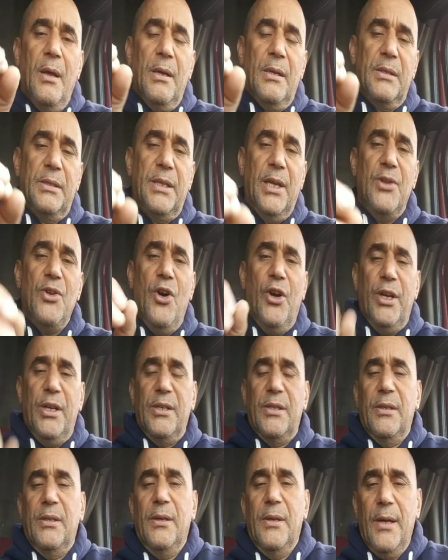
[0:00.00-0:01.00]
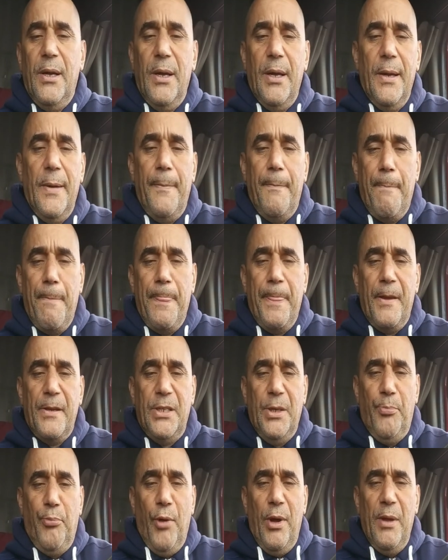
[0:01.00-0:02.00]
Señores,
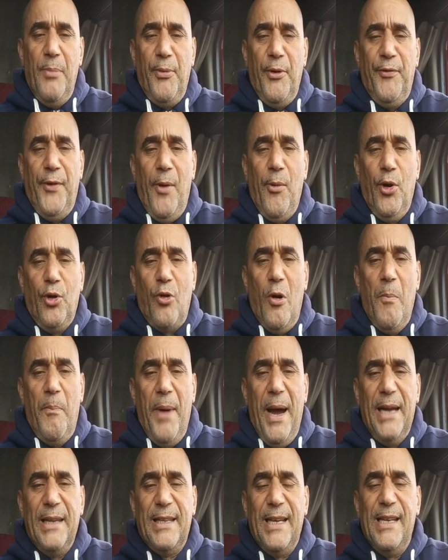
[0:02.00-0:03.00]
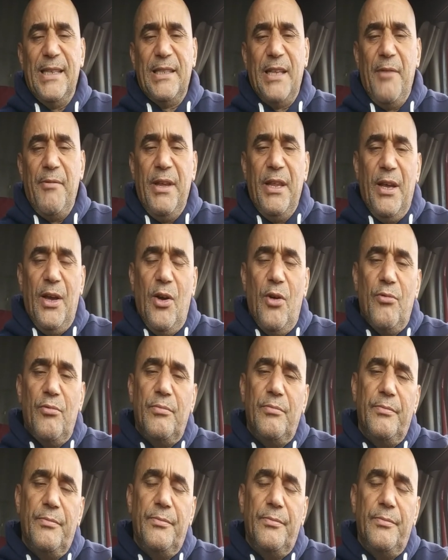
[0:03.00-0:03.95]
si puede, por favor, comparte este video